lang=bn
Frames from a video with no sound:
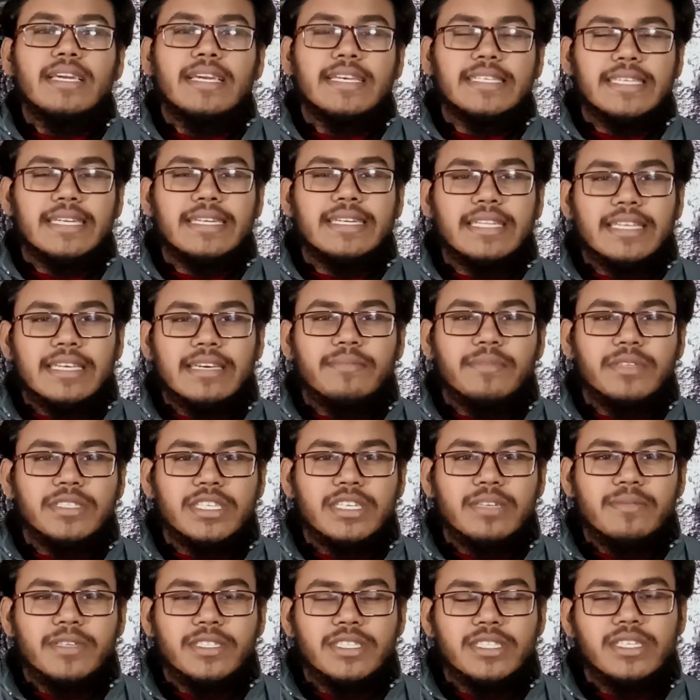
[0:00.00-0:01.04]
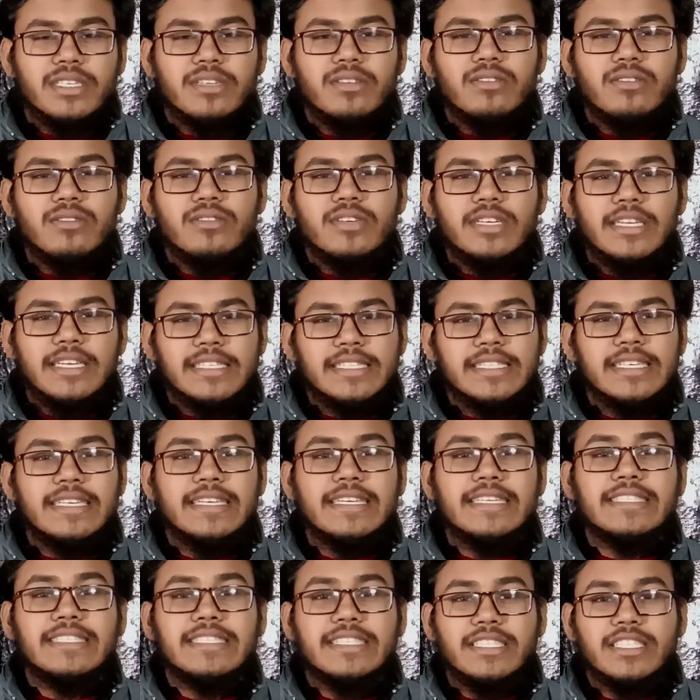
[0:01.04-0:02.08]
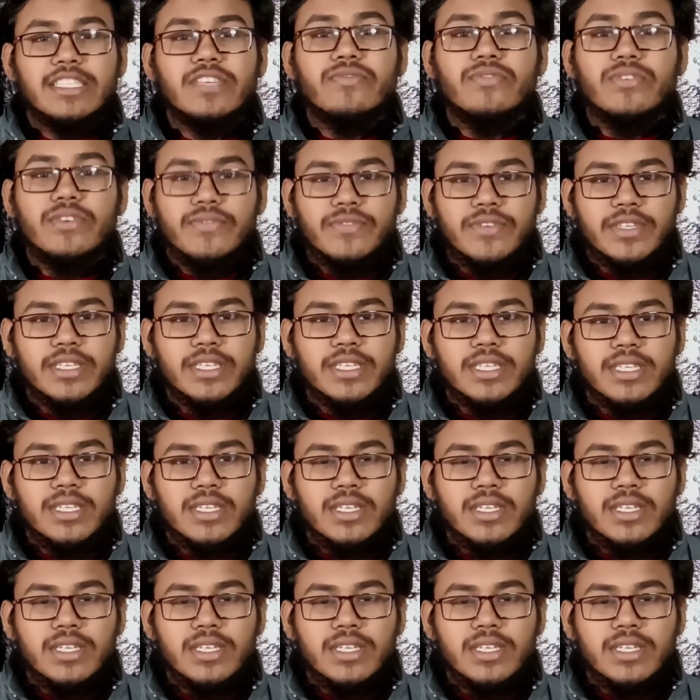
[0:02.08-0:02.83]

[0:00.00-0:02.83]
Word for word: এসআর থেকে আমরা যেটা পাচ্ছি সেটা হলো এসআর এক্সটেন্সার ফিফটিন